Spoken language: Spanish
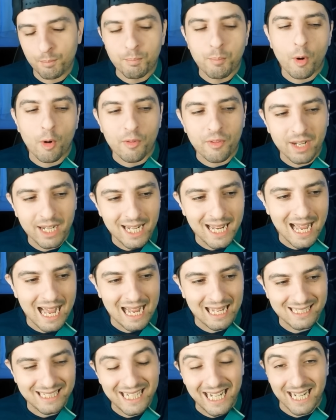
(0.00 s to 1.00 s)

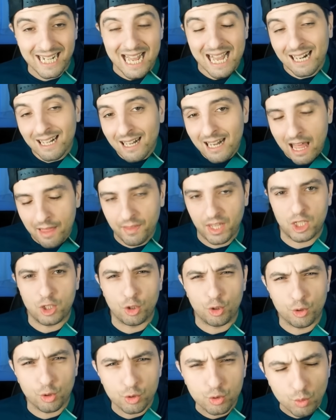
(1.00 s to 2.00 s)
podría llenarla de
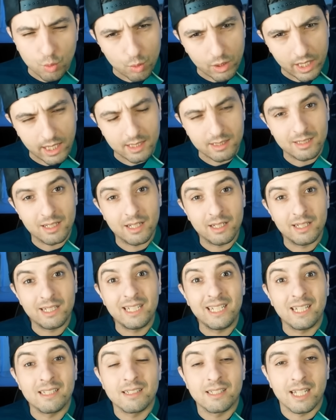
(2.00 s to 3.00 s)
lloros culés
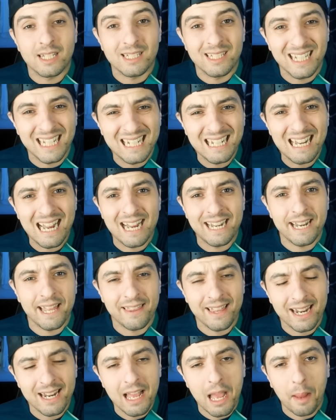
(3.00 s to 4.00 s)
y enseñar a
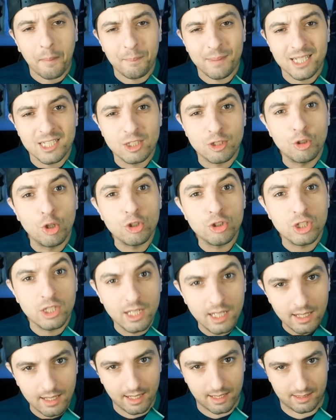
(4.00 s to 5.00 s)
nadar a mis dos
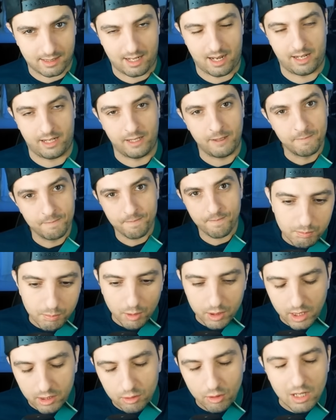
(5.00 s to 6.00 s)
hijas ahí.
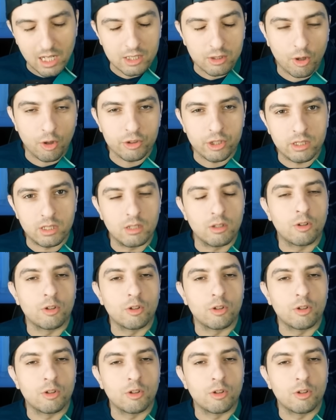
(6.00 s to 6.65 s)
Poniendo las cosas en